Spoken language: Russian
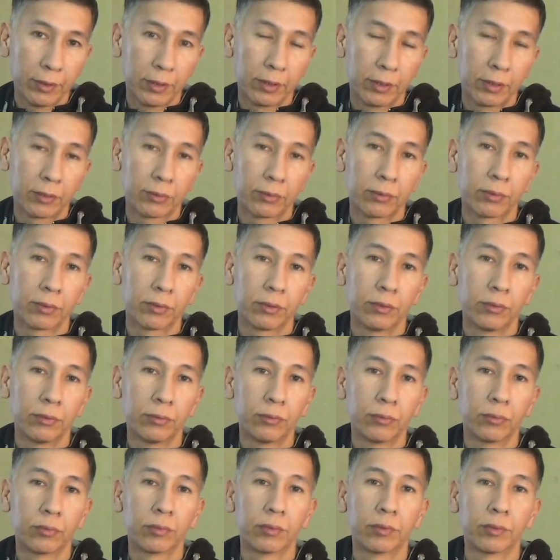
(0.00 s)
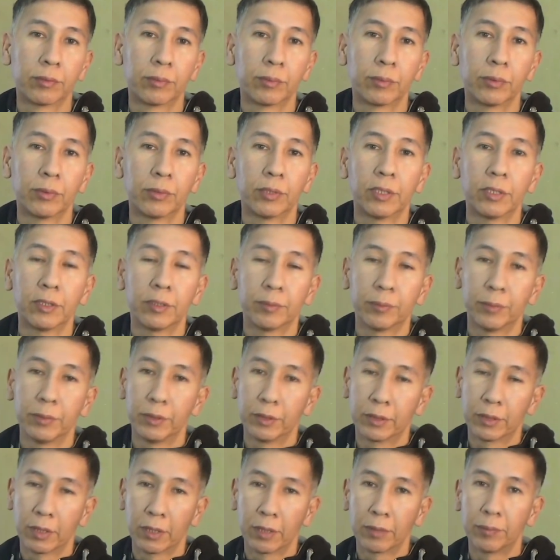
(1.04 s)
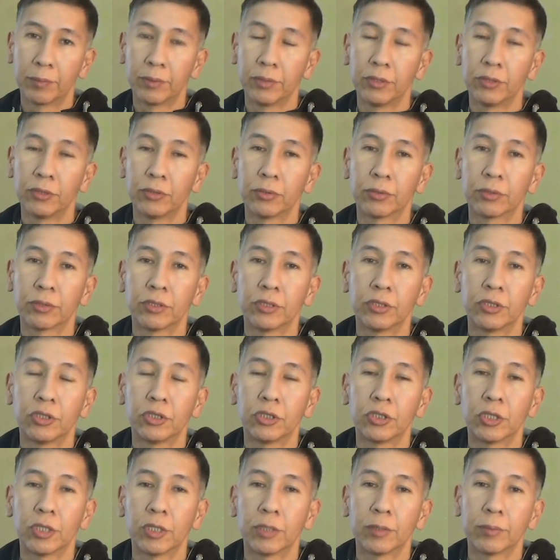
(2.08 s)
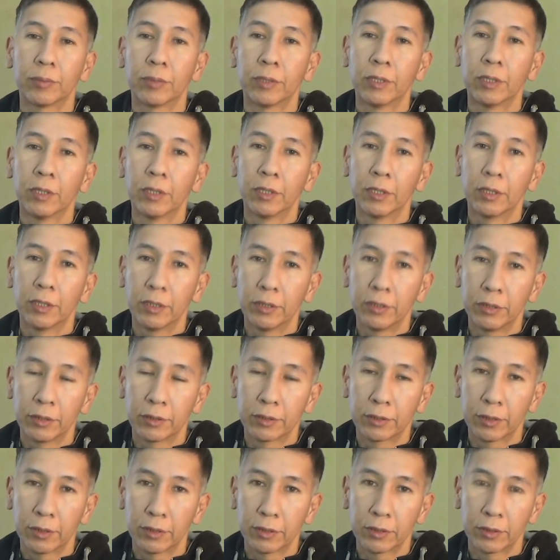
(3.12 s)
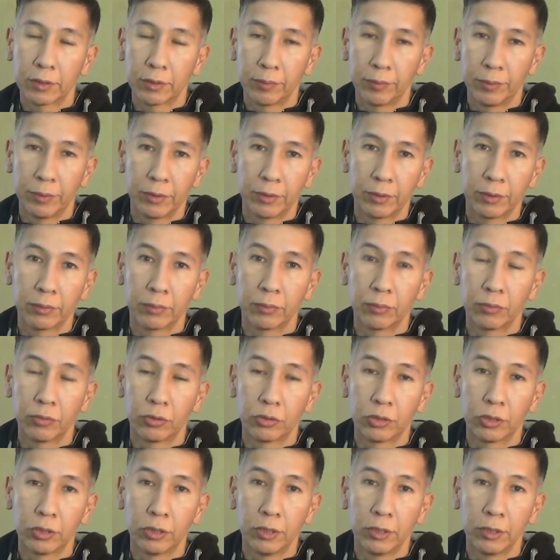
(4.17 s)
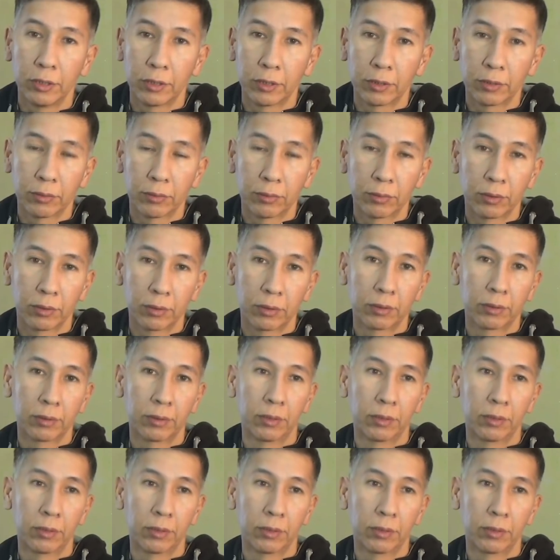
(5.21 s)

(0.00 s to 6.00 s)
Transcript: которые идут наблюдать, мы как бы еще защищаем этих наших бедных учителей, которых